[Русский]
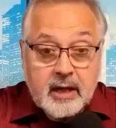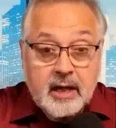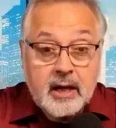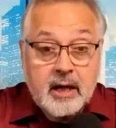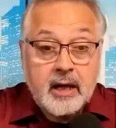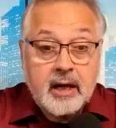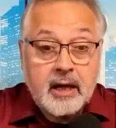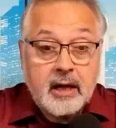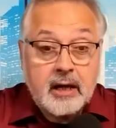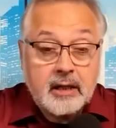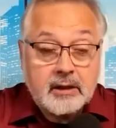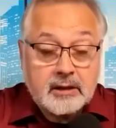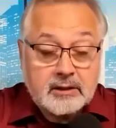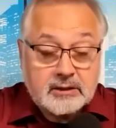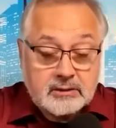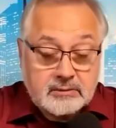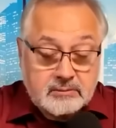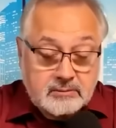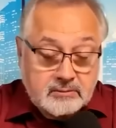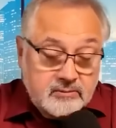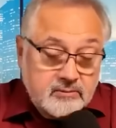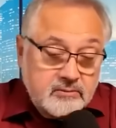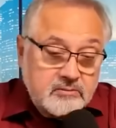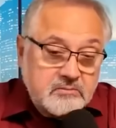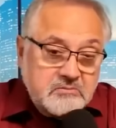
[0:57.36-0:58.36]
а
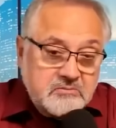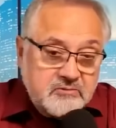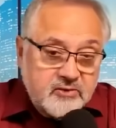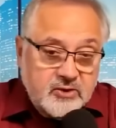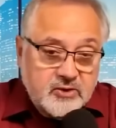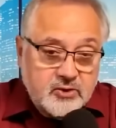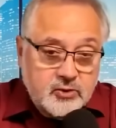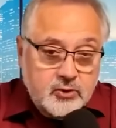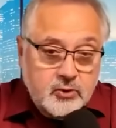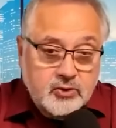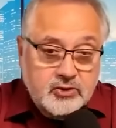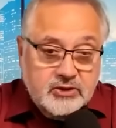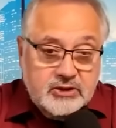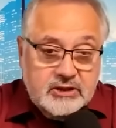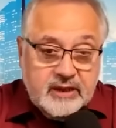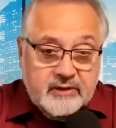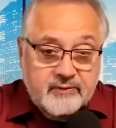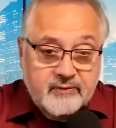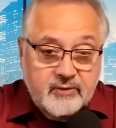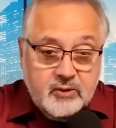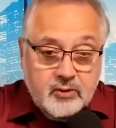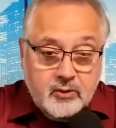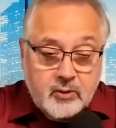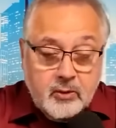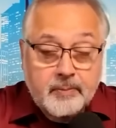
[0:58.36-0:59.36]
французское
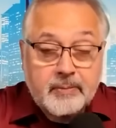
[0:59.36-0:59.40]
вино